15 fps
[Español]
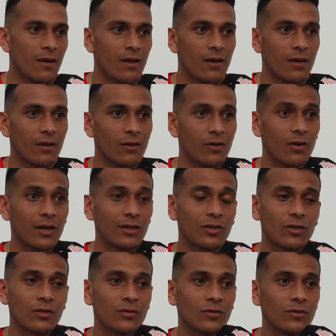eh, con
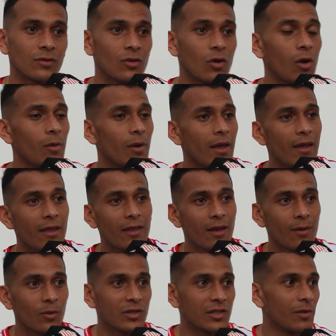Gastón no hablé,
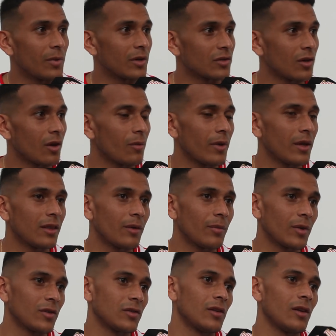digamos así personalmente,
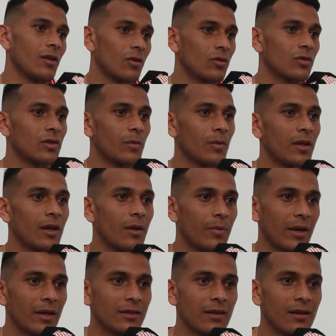pero sí nos cruzamos en la
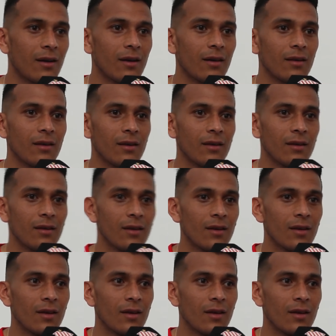práctica y,